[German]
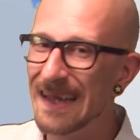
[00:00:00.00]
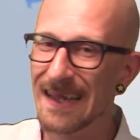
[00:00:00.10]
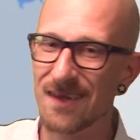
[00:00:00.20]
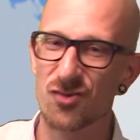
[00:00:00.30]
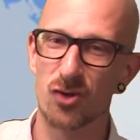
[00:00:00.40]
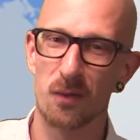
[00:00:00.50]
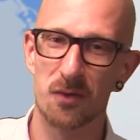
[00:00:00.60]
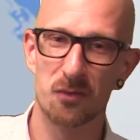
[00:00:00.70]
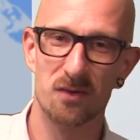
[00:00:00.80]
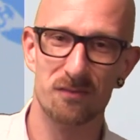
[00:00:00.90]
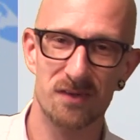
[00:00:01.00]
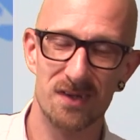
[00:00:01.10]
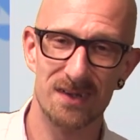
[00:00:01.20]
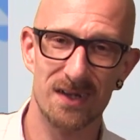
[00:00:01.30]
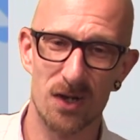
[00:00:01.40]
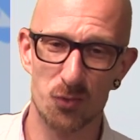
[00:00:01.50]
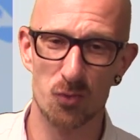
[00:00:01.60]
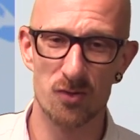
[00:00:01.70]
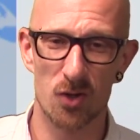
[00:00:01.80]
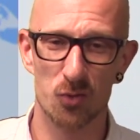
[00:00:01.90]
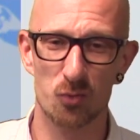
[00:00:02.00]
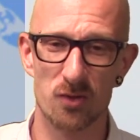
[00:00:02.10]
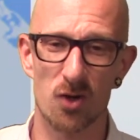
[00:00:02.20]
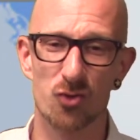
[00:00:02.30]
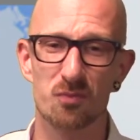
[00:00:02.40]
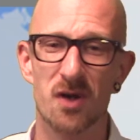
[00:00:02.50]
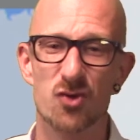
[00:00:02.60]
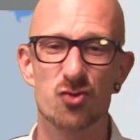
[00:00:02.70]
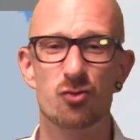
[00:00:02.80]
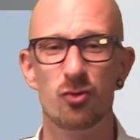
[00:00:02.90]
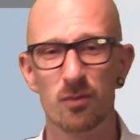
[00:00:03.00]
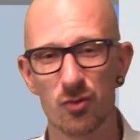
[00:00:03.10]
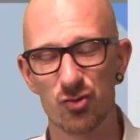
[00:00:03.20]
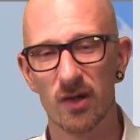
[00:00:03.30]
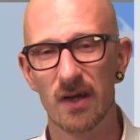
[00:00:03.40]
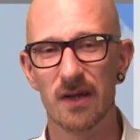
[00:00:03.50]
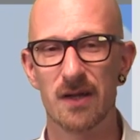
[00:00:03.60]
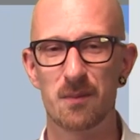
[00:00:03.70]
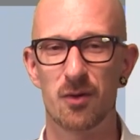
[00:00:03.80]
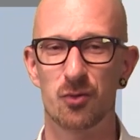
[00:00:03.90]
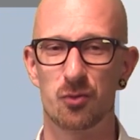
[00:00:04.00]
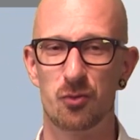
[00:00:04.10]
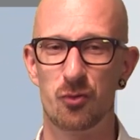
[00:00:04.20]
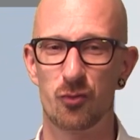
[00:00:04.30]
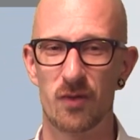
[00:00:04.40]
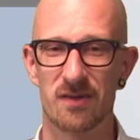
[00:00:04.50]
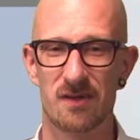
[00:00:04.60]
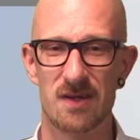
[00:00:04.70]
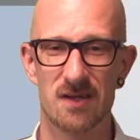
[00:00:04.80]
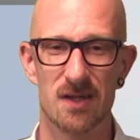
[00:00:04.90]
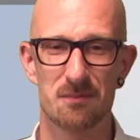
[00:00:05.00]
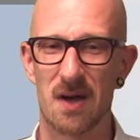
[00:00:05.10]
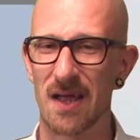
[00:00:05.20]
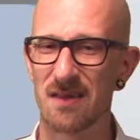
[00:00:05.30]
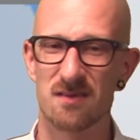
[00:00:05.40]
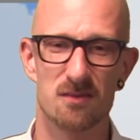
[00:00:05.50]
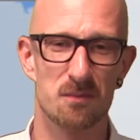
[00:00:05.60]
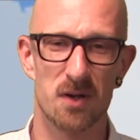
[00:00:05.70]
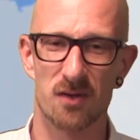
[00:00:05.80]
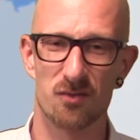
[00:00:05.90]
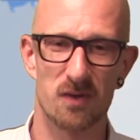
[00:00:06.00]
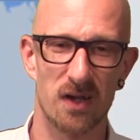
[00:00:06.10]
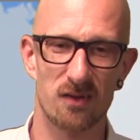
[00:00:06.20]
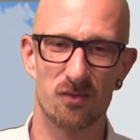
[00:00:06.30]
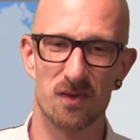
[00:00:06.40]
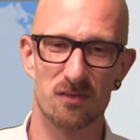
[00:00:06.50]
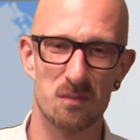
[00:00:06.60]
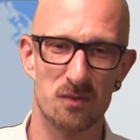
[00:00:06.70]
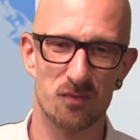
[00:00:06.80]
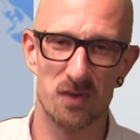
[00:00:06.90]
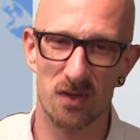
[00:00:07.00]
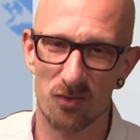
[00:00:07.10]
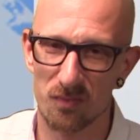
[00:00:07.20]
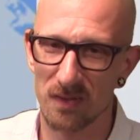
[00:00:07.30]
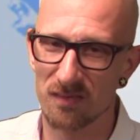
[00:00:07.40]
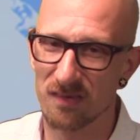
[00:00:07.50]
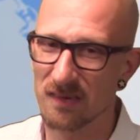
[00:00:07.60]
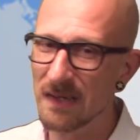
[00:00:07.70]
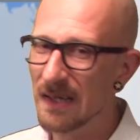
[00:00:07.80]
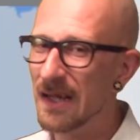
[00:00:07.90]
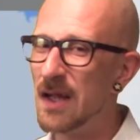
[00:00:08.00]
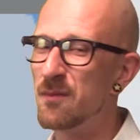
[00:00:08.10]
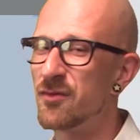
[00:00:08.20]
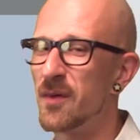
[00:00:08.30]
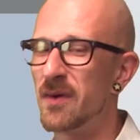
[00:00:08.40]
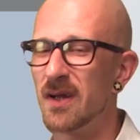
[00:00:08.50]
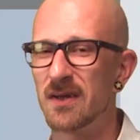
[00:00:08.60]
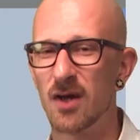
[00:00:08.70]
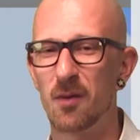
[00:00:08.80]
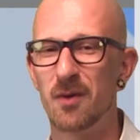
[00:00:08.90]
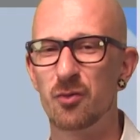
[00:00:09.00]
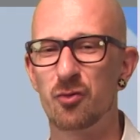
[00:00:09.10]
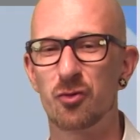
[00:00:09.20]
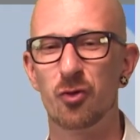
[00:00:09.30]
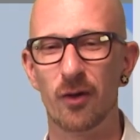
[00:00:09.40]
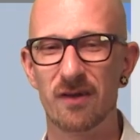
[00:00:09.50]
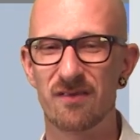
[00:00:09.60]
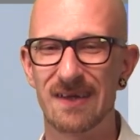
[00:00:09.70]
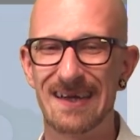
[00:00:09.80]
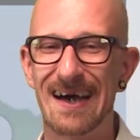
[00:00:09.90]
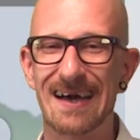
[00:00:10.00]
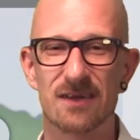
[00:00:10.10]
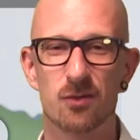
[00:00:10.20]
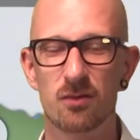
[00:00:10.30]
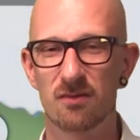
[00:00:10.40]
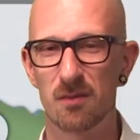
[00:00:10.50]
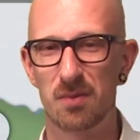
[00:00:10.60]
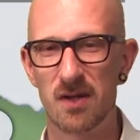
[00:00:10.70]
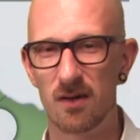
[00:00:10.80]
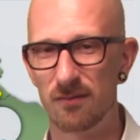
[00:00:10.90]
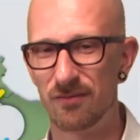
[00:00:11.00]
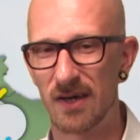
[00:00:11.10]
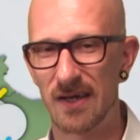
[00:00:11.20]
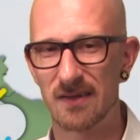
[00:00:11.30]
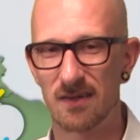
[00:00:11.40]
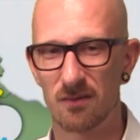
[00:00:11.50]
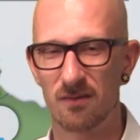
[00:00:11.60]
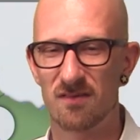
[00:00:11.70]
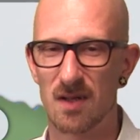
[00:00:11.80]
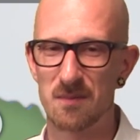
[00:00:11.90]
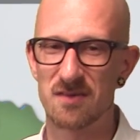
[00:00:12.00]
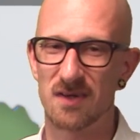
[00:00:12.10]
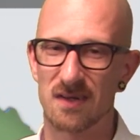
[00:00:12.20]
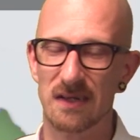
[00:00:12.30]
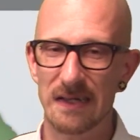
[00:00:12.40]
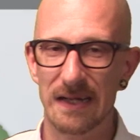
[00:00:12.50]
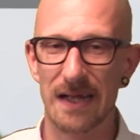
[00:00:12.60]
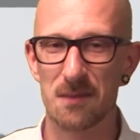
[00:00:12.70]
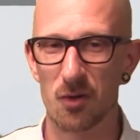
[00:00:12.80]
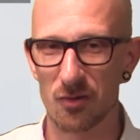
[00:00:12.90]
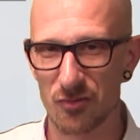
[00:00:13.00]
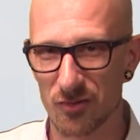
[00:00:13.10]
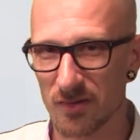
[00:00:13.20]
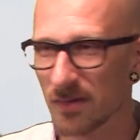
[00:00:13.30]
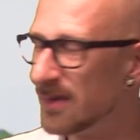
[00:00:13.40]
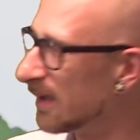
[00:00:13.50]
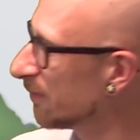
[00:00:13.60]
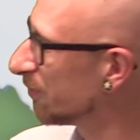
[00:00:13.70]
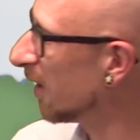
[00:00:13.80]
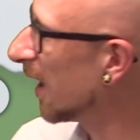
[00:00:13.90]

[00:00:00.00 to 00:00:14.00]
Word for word: in Schauern und Gewittern dann natürlich auch durchaus mal stürmisch. Temperaturhöchstwerte liegen dann meist so bei 22 bis 24, im Sauerland auch mal nur so 19 Grad. Kurzer Blick auf Freitag und Samstag im Osten dann vor